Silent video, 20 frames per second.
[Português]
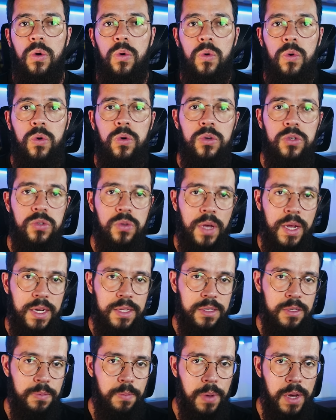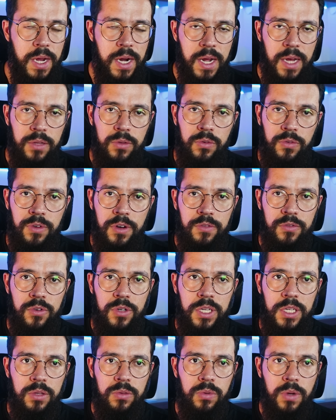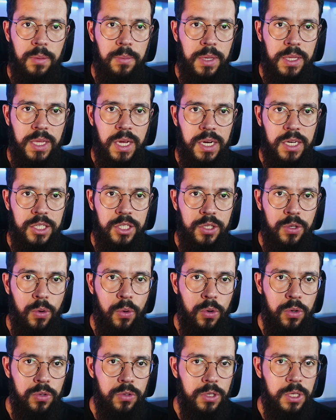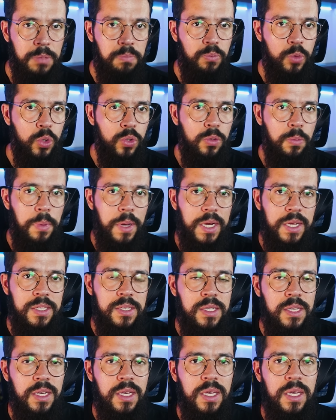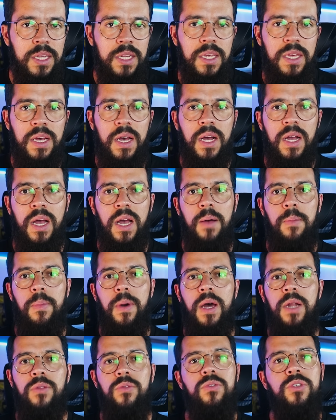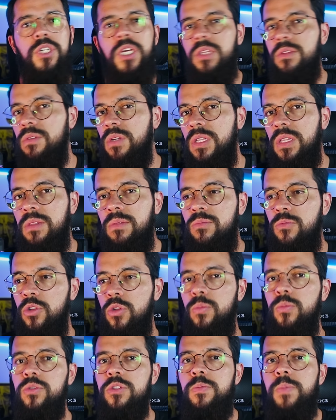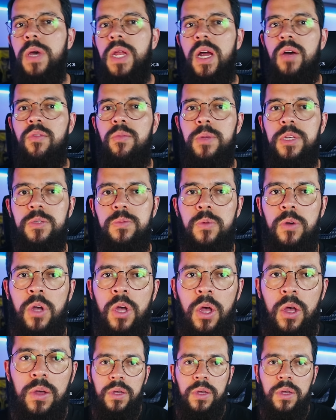O russo era disparado favorito à medalha de ouro e tudo parecia que iria acabar do jeito que todo mundo esperava mesmo.